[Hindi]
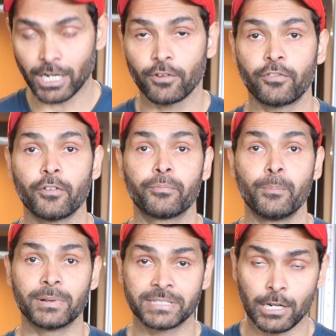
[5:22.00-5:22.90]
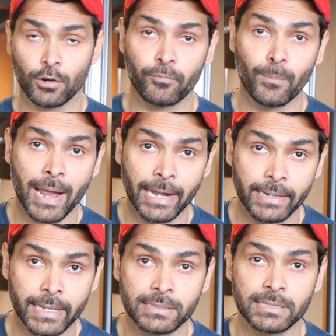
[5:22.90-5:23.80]
सेट ऑफ ऑफ सेट ऑफ
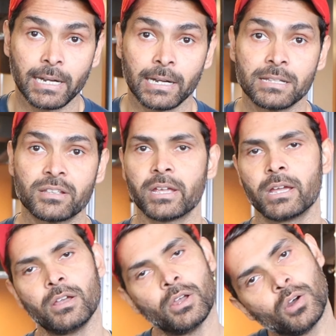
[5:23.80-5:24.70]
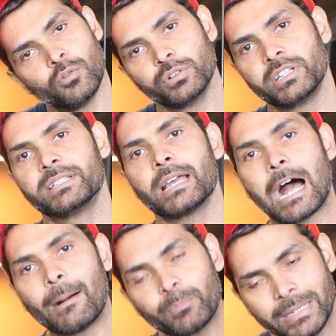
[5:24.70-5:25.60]
माइंड कैसा रहना चाहिए वो चीज़ें
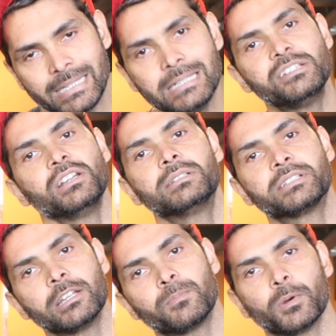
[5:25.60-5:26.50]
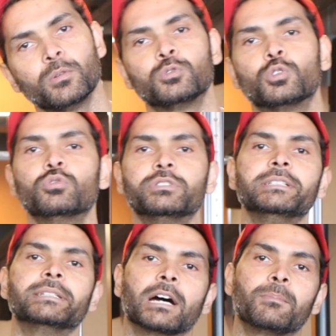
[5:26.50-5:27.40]
आप इनिशियल स्टेज पे हो तो वो
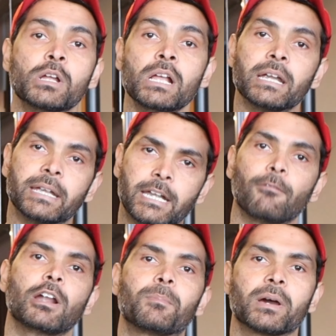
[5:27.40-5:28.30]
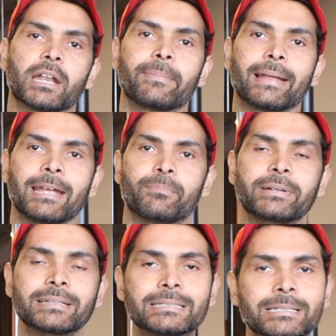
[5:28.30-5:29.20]
चीज़ें आप डेवलप करें पहले
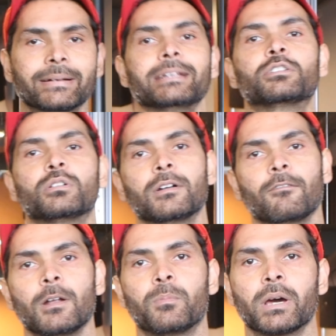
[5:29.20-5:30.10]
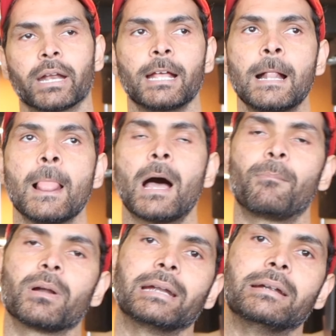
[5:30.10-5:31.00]
अपनी स्ट्रेंथ को डेवलप करें
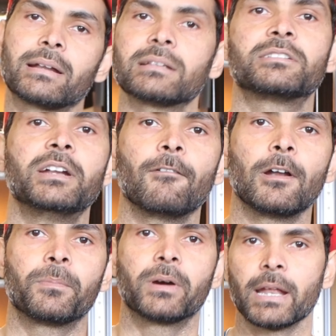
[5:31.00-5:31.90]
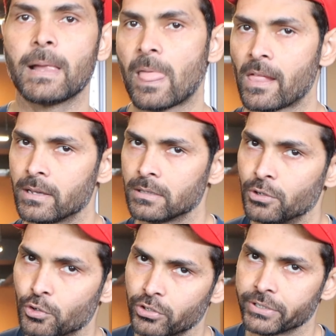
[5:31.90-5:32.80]
अपना इंटरेस्ट डेवलप करें
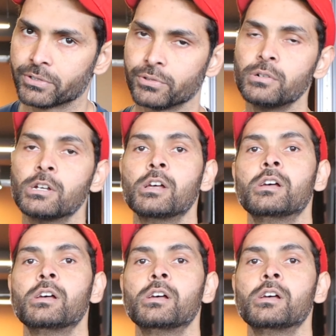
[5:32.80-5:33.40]
टूवर्ड्स टू